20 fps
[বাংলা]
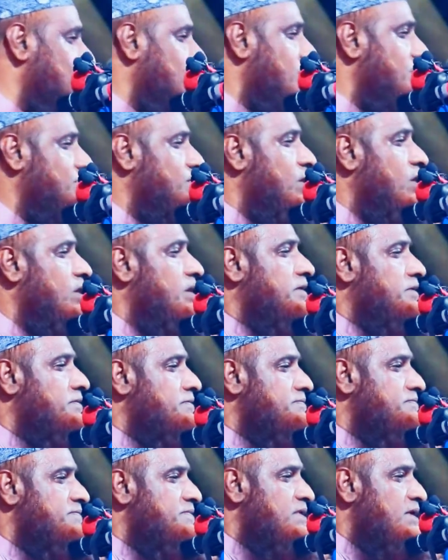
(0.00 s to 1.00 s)
করোনার ভয়
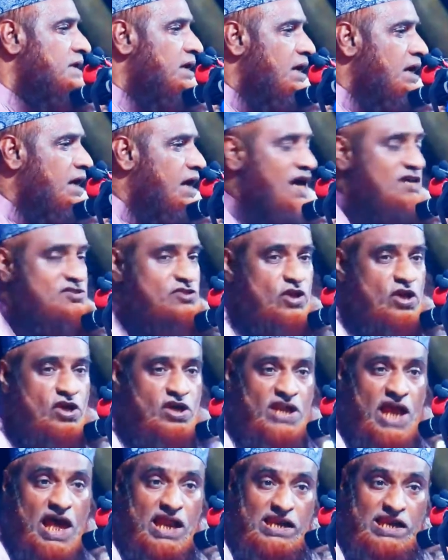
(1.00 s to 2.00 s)
এ
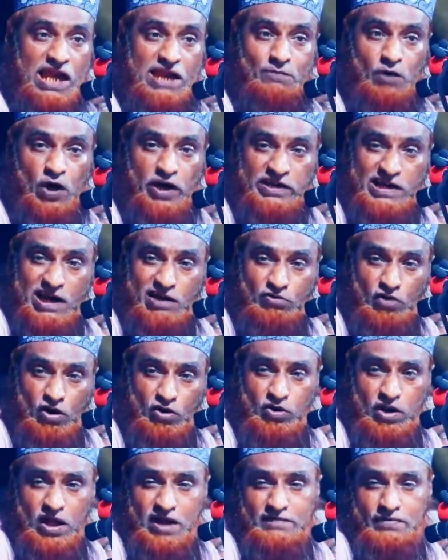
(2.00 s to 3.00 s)
করে আল্লাহর ভয় না
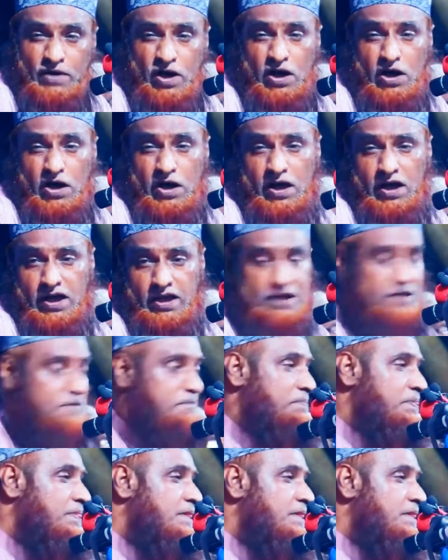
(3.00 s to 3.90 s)
করোনার ভয়